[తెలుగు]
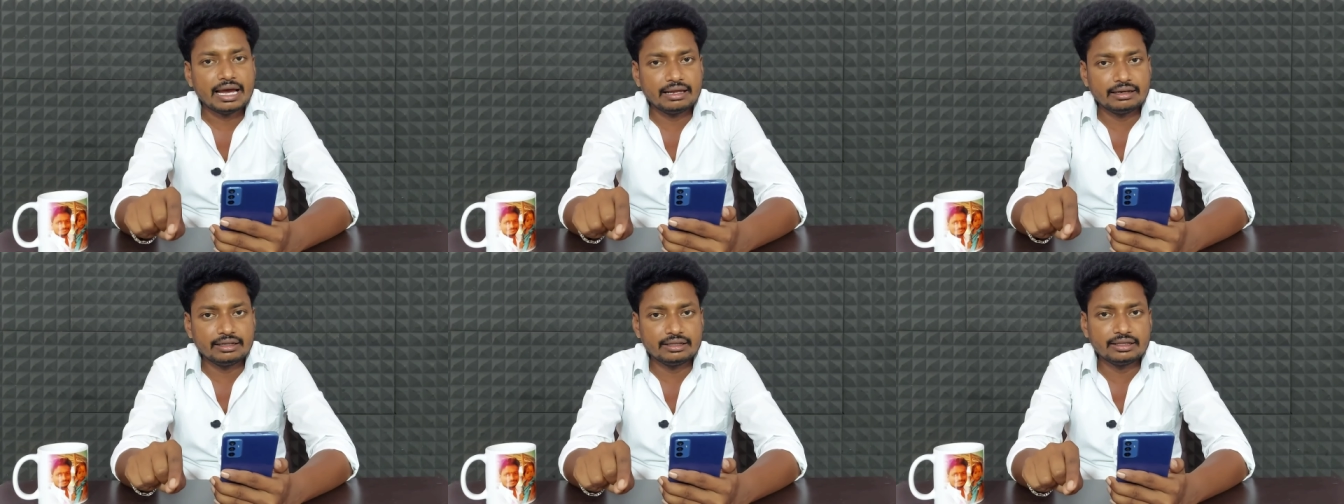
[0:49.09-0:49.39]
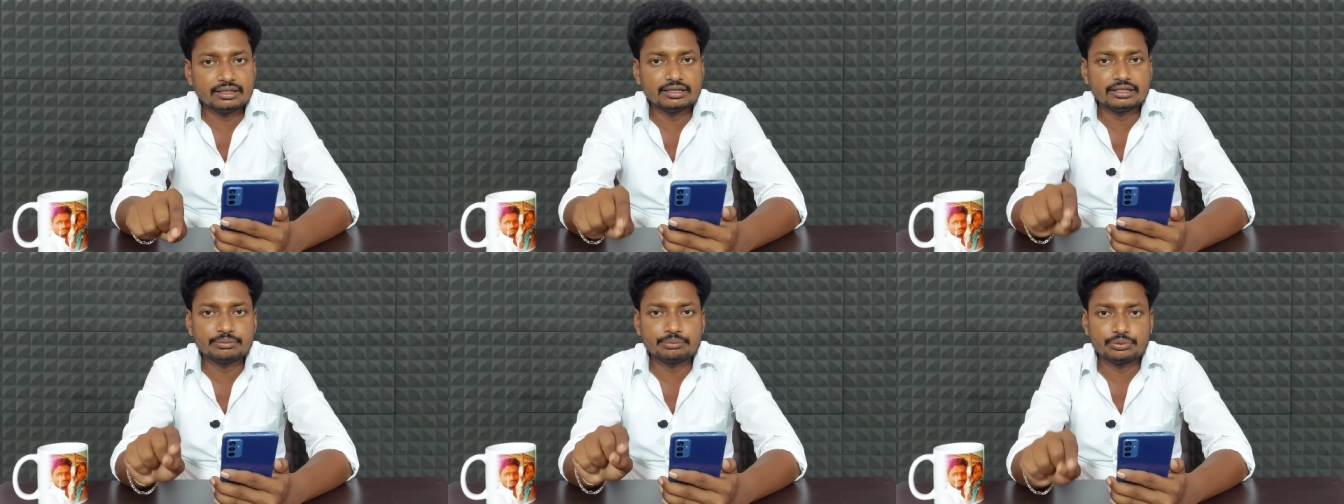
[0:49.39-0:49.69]

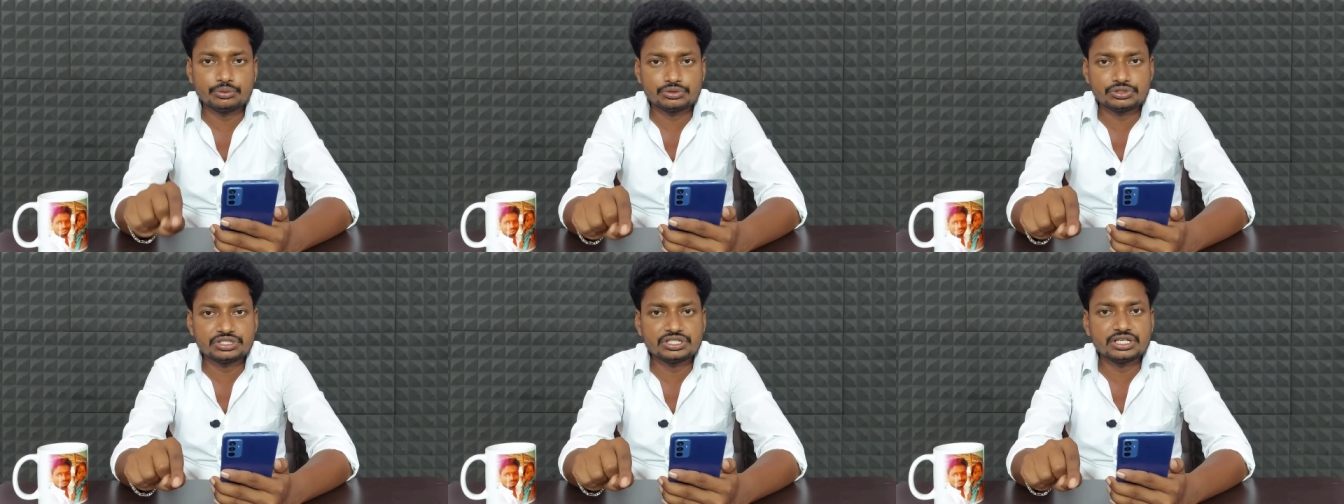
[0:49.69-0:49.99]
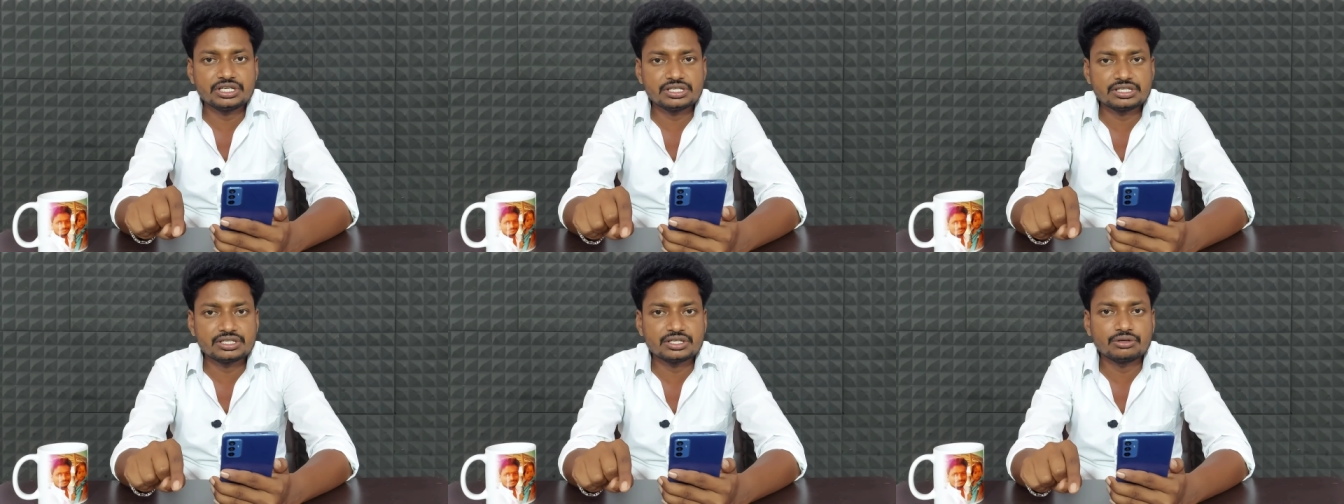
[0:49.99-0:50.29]
అనేది అయితే పోస్ట్
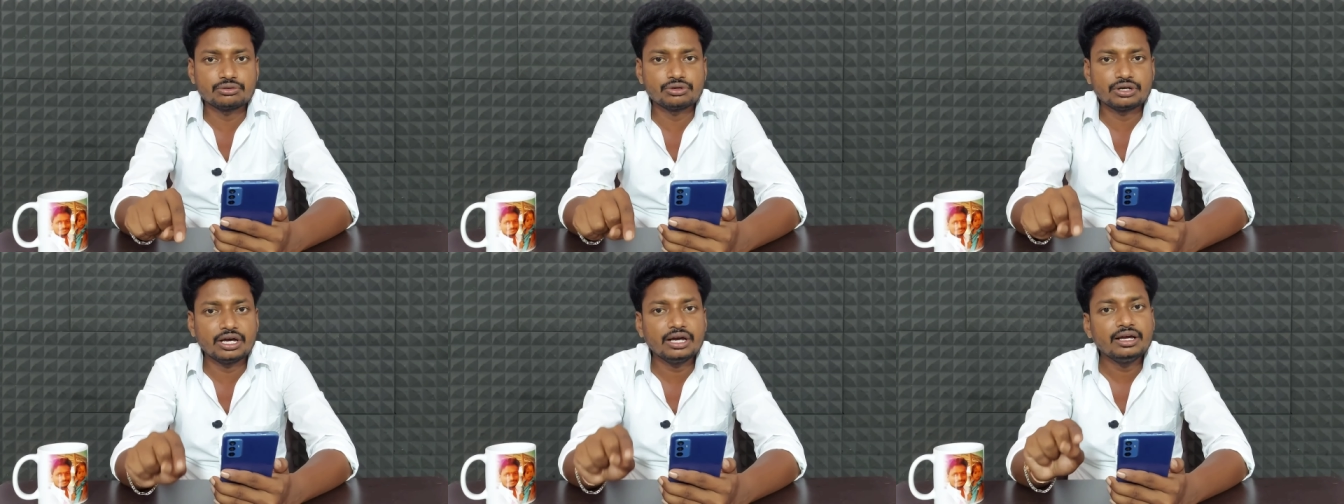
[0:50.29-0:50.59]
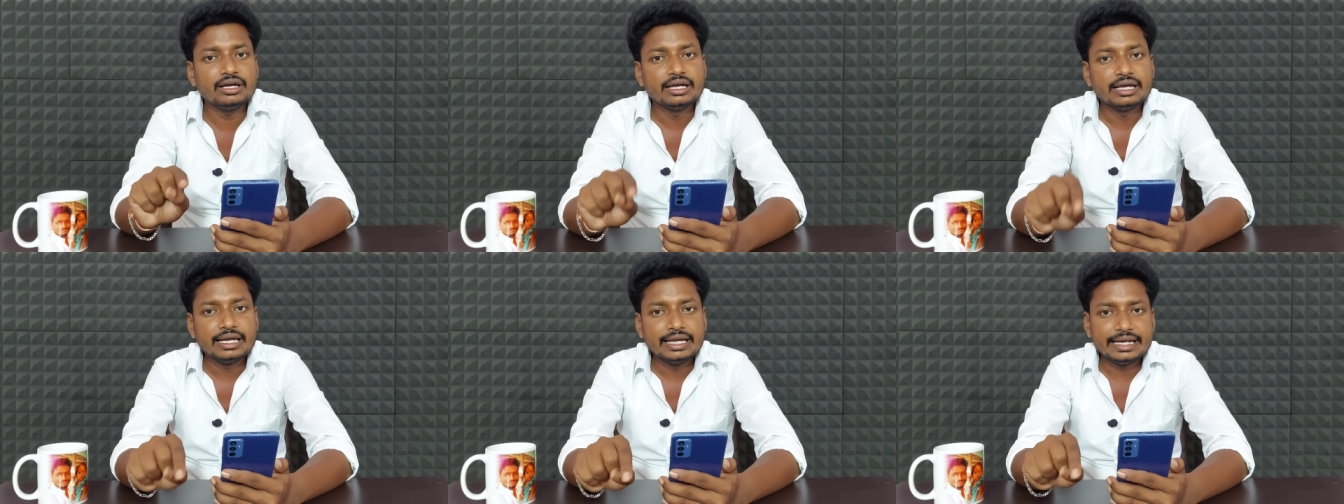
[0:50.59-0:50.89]
చేస్తూ ఉన్నా
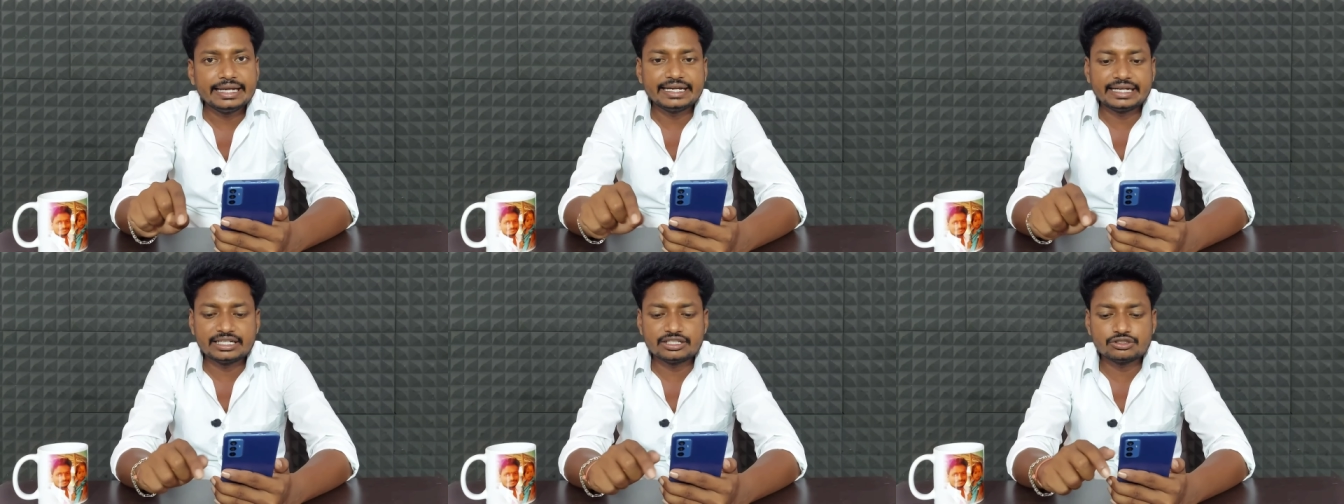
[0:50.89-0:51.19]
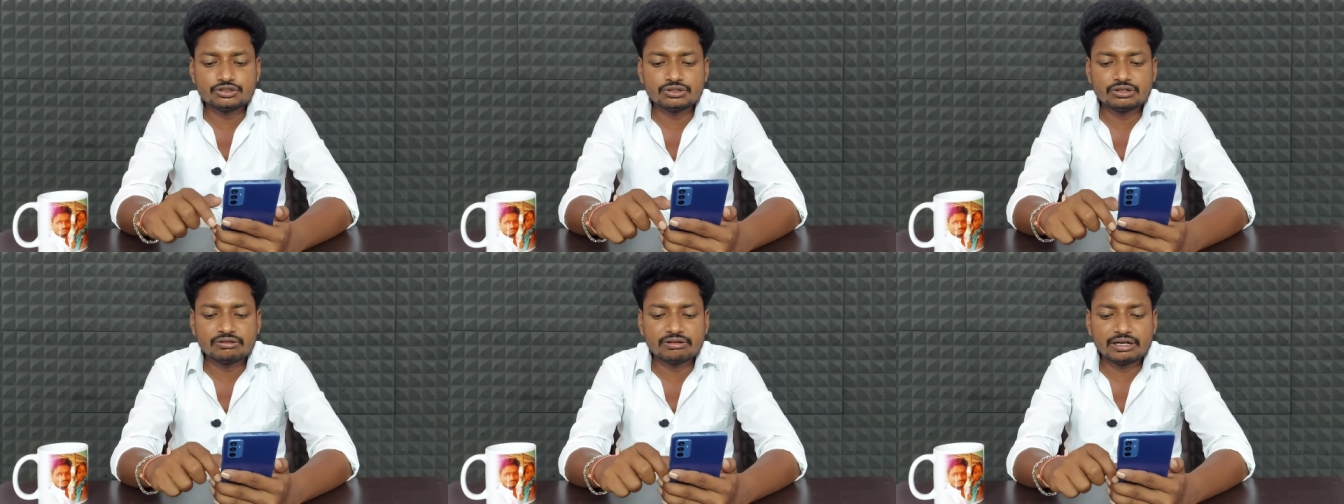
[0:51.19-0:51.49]

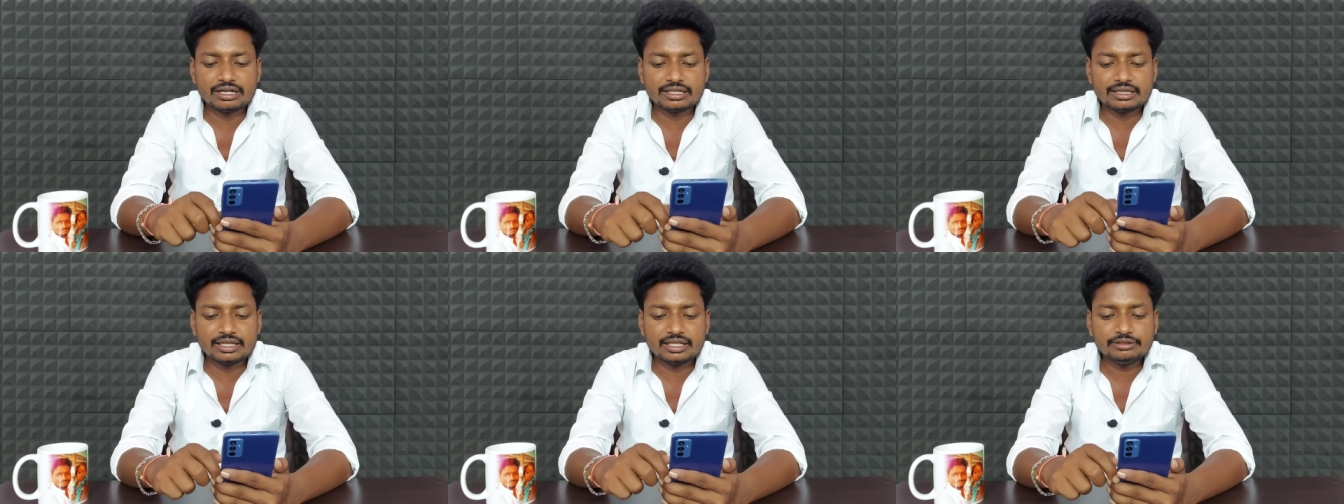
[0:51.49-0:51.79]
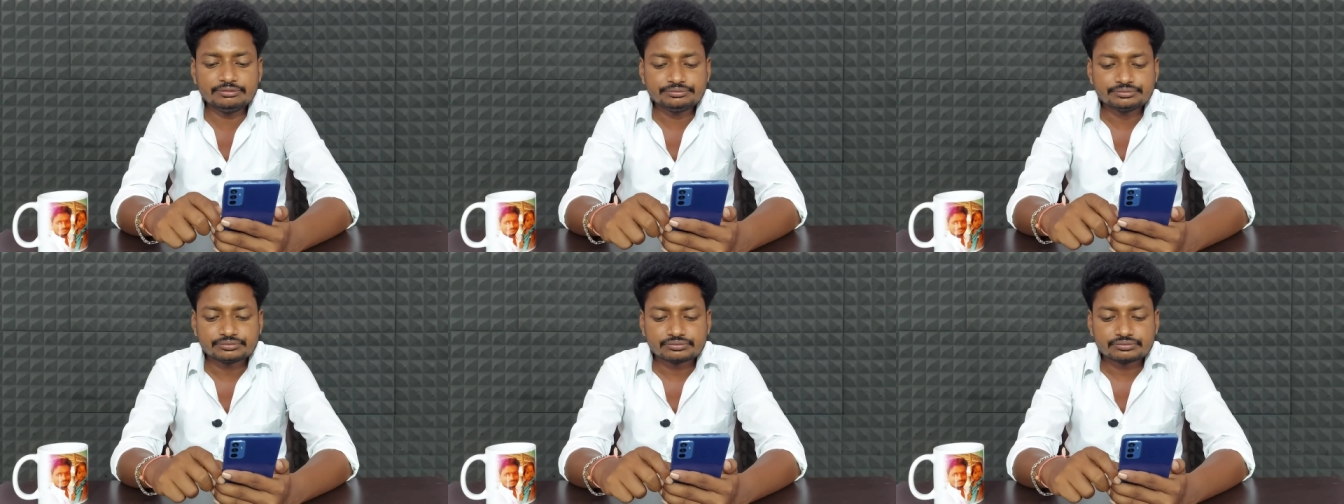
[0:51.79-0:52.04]
ఇంట్రెస్ట్ ఉన్న వాళ్ళైతే